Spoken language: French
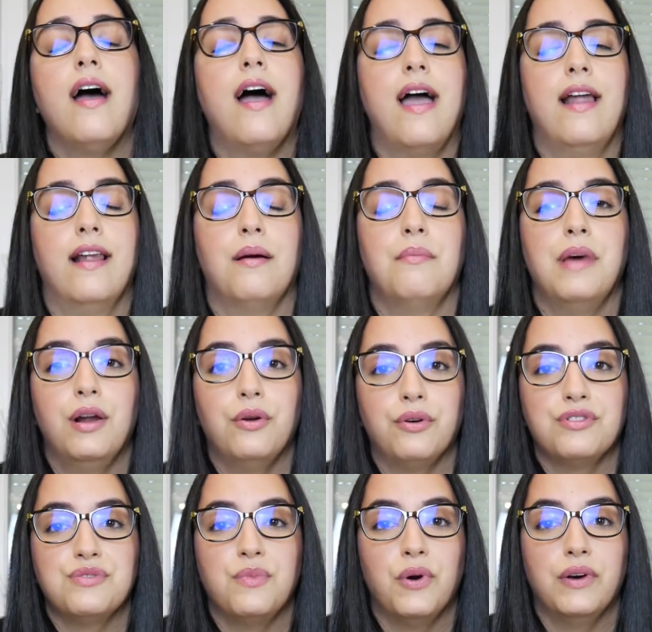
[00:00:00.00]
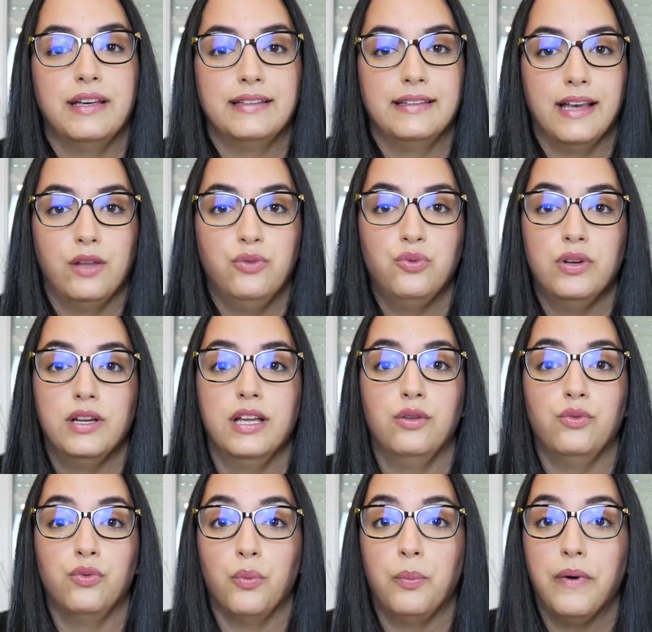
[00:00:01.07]
elle a malheureusement été annulée
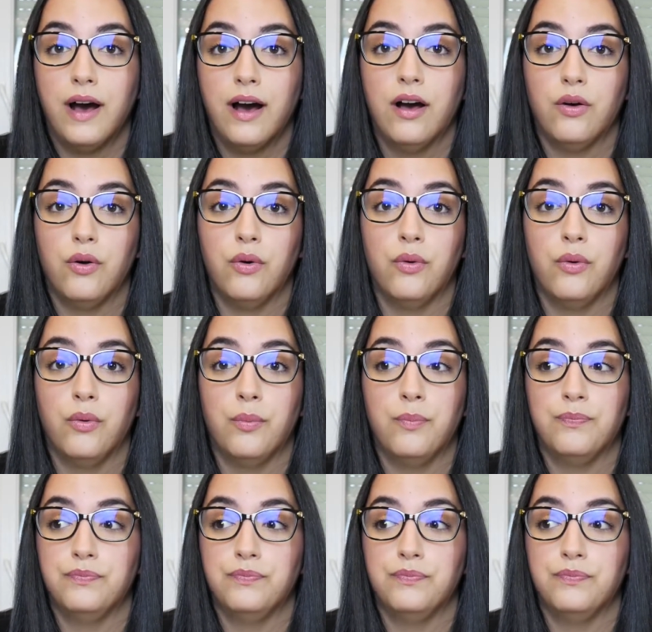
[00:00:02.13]
non pas euh,